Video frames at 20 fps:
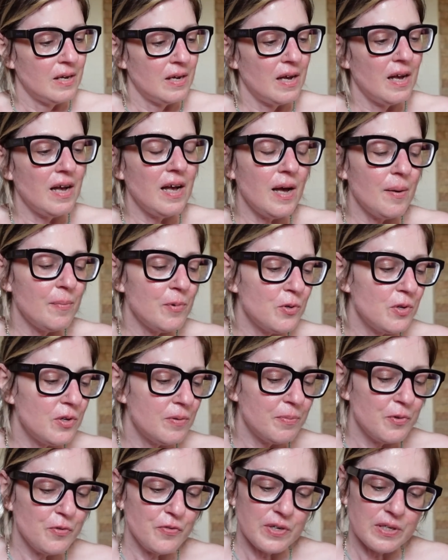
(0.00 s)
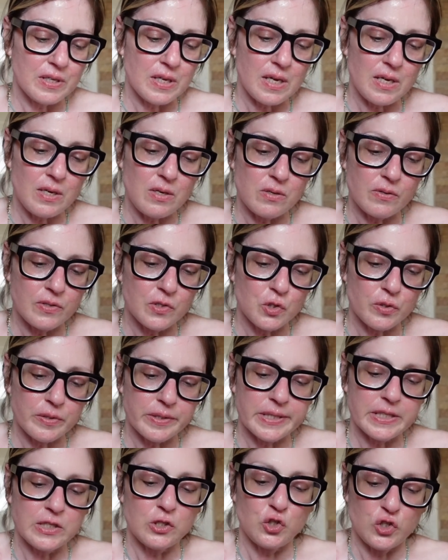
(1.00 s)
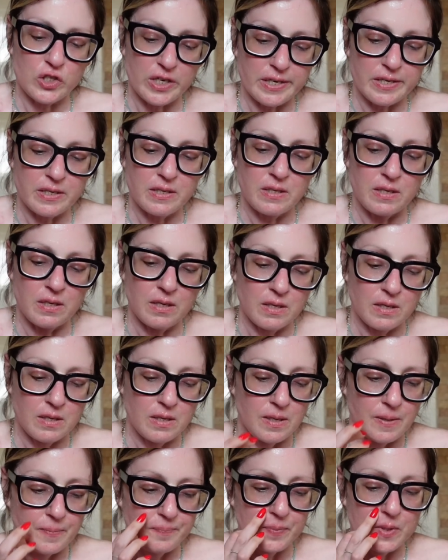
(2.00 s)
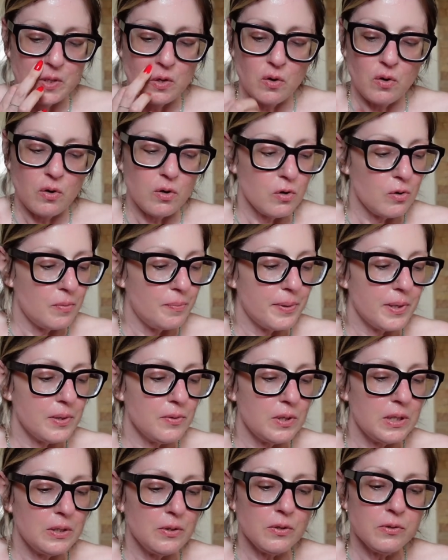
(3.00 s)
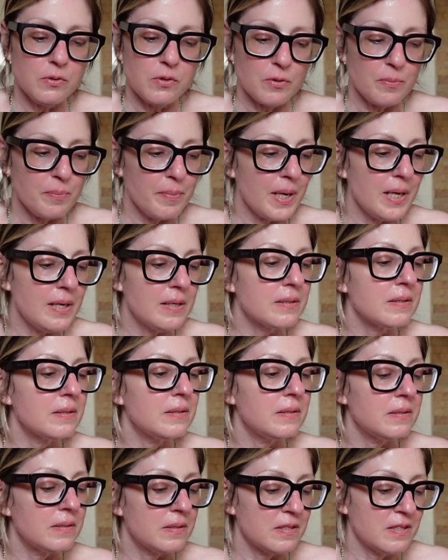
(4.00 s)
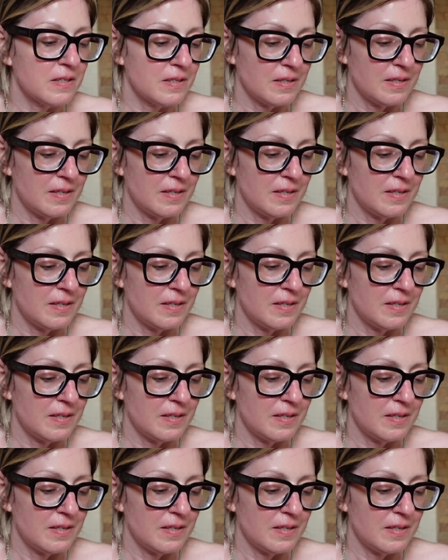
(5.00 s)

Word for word: Ah, mio, mio fratello aveva 13 anni. Ho comprato le Dr. Martins.